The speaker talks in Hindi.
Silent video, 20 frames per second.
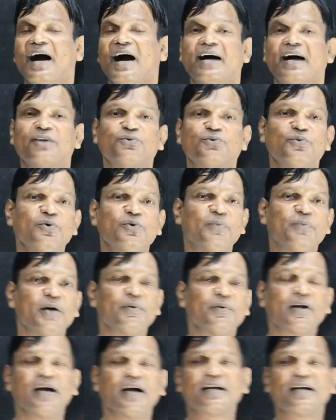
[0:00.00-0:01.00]
अगर दोनों
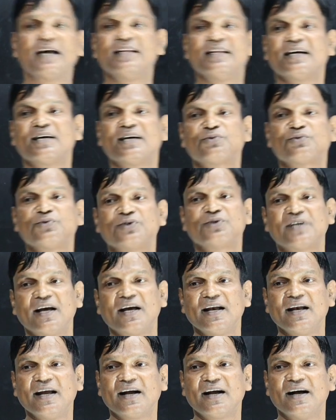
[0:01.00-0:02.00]
भाई बहन हटा देगा तो कुछ
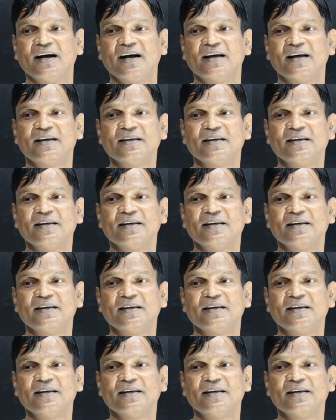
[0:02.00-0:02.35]
कर लेगा